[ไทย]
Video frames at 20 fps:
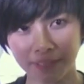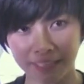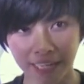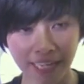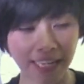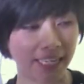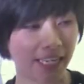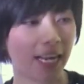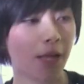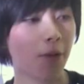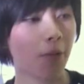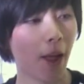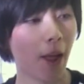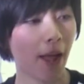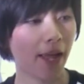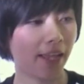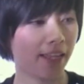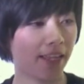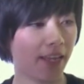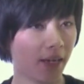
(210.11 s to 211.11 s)
สนิทกันได้ไว
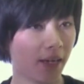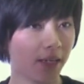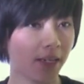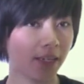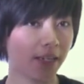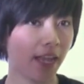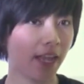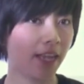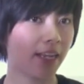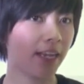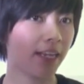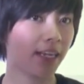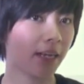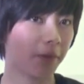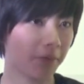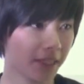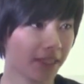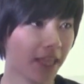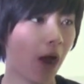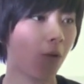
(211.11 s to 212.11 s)
อย่างเรื่องนี้เล่นกั
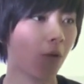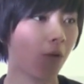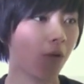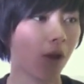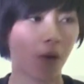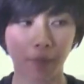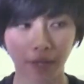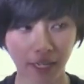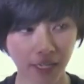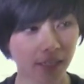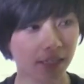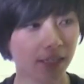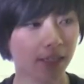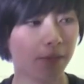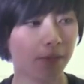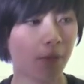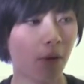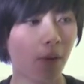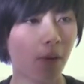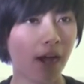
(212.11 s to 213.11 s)
บพี่เต๋าเราไม่เขิ
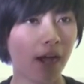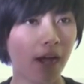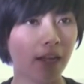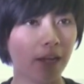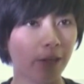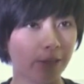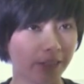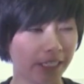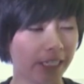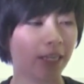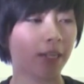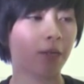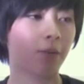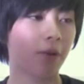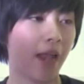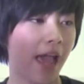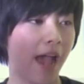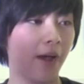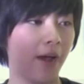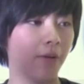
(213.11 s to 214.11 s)
น เพราะว่าเราสนิทกันอยู่
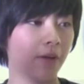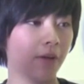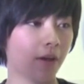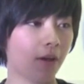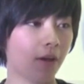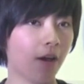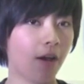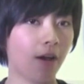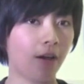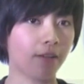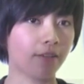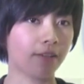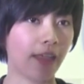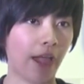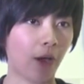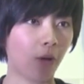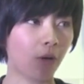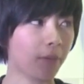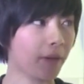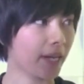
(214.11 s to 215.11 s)
แล้วแล้วก็ห
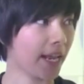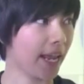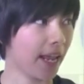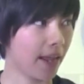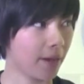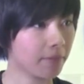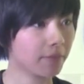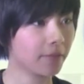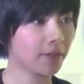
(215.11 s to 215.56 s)
ลายคนเป็น a ฟ